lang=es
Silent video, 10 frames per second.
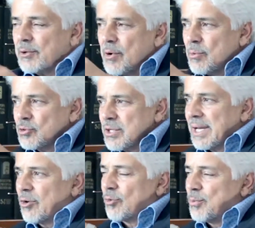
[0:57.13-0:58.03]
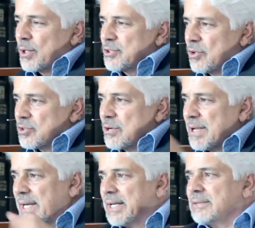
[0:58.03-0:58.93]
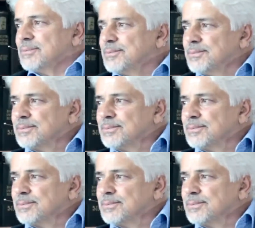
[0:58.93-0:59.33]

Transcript: Pero vámonos a la Corporación Rosa Blanca.